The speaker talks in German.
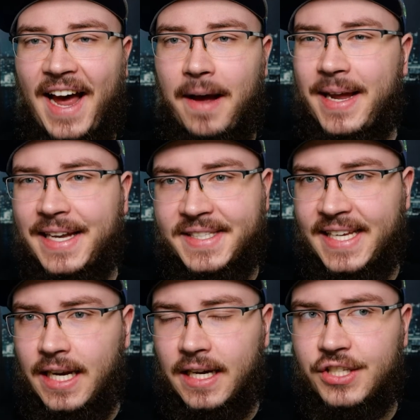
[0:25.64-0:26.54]
aber
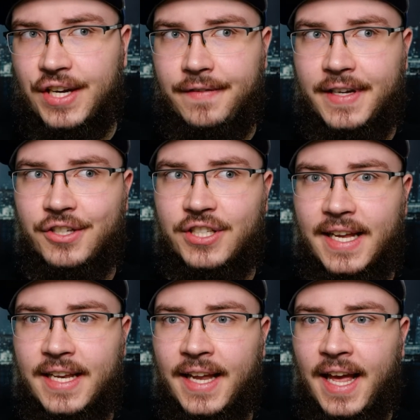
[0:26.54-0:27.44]
erzählerisch an vielen
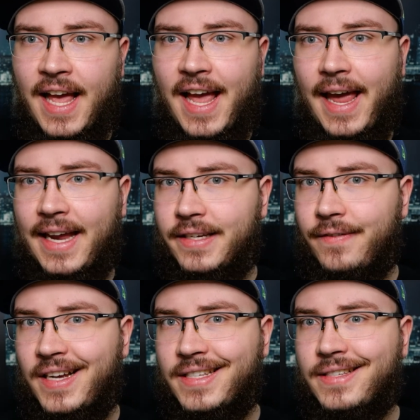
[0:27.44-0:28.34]
Stellen
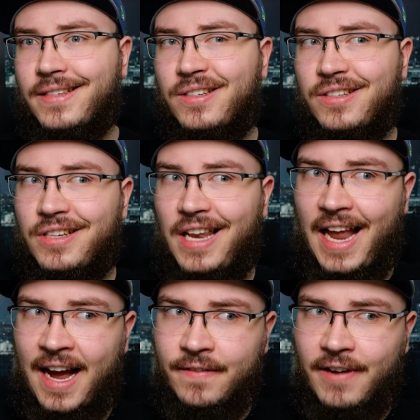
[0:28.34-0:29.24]
etwas
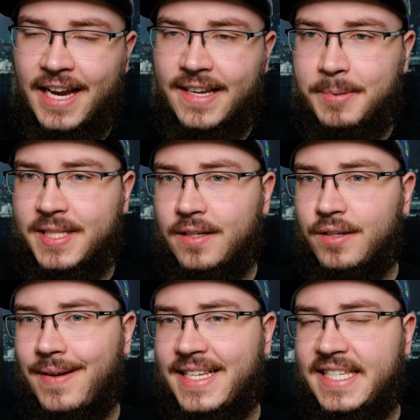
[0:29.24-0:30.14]
langweilig
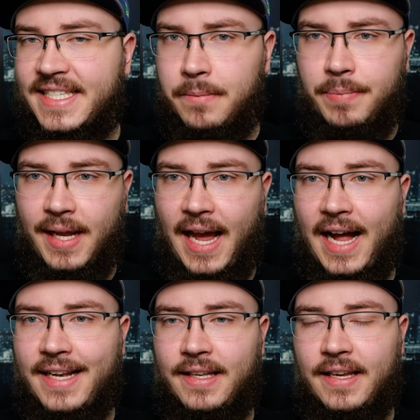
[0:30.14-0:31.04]
bzw. simpel
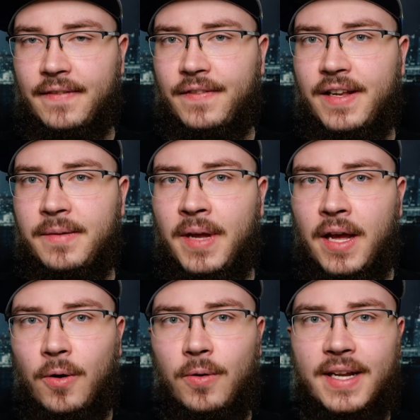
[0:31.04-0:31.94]
gehalten. Der Film
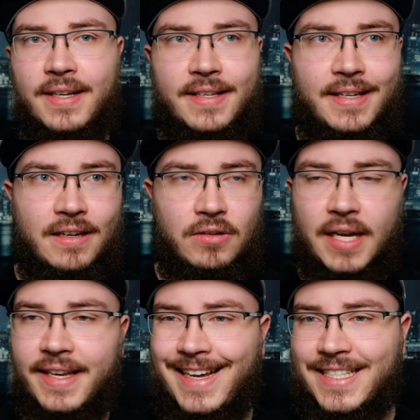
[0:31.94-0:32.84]
oder der,
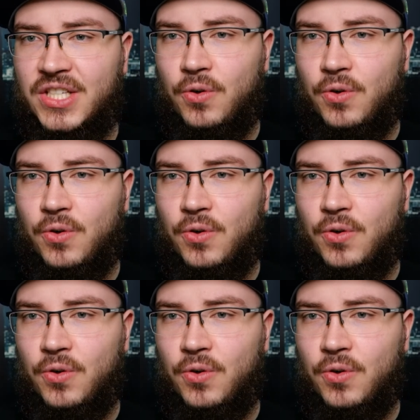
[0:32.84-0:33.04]
ja, die ganze